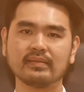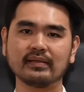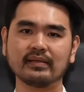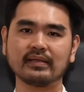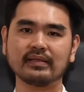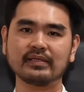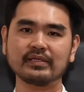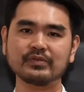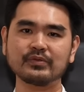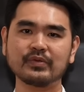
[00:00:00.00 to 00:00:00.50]

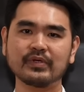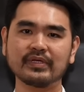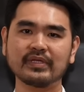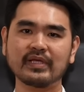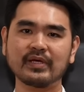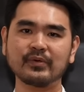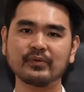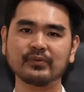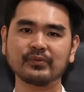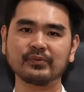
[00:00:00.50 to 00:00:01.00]
Kita sudah
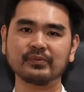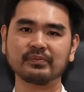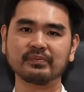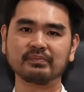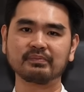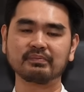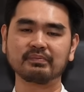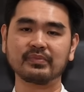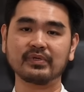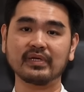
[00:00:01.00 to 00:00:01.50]
tahu
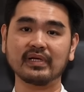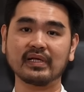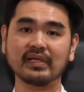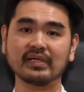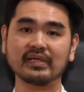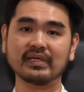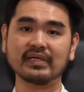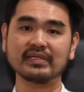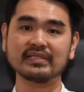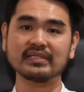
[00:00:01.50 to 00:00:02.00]

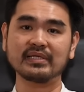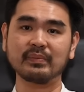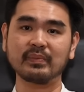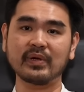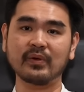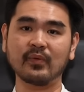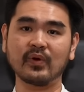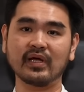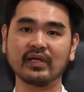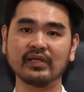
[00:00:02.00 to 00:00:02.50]
perihal
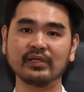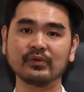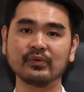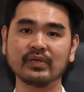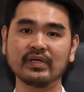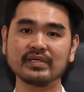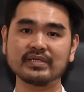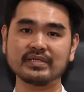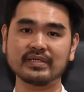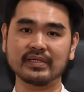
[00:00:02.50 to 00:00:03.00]
keistimewaan
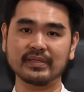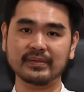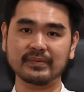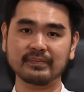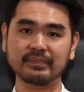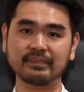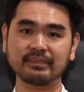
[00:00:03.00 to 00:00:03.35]
Indonesia.